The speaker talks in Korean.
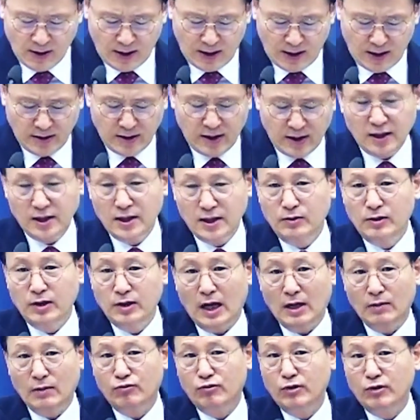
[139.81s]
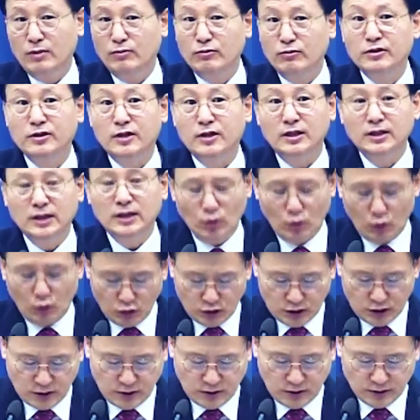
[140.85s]
하나님이 아브라함을
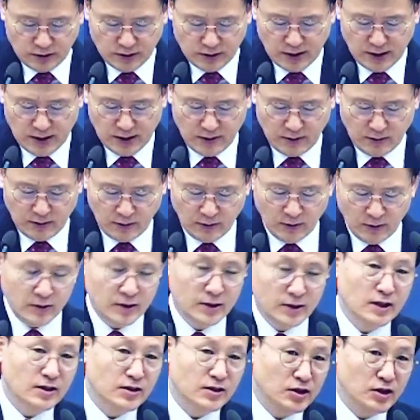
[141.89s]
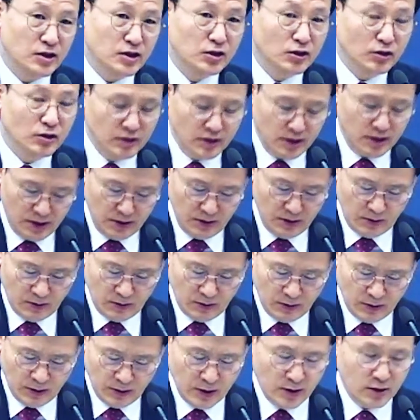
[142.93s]
찾아오신 거잖아요. 이게 기적이에요.